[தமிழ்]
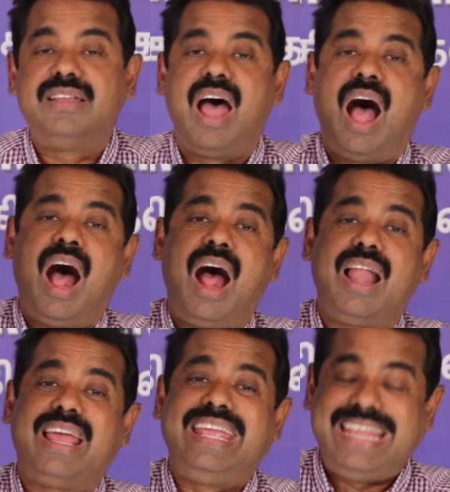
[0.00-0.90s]

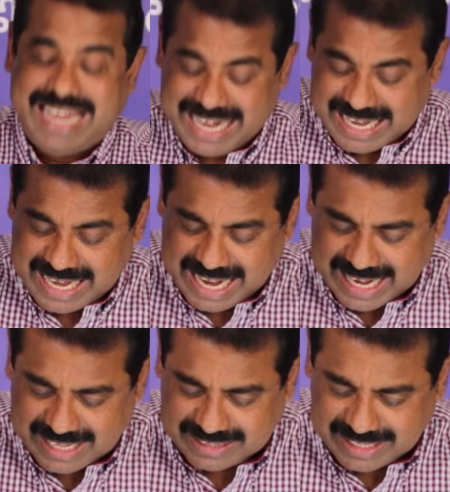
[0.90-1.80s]
நாளை
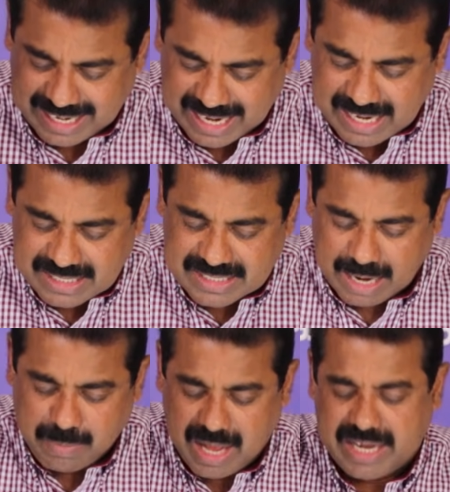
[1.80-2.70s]
இந்நேரத்திலே
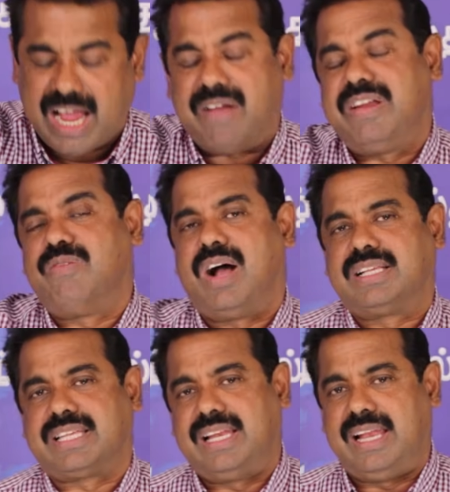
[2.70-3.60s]
சமாரியாவின்
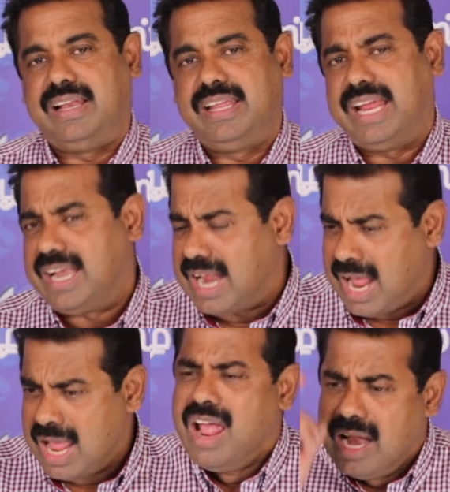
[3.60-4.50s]
வாசலில் என்ன
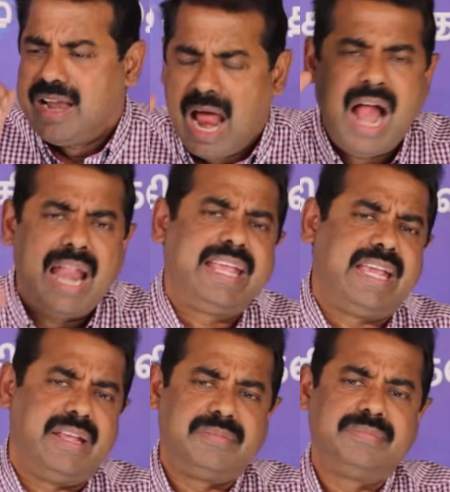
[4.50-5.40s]
நாளைக்கு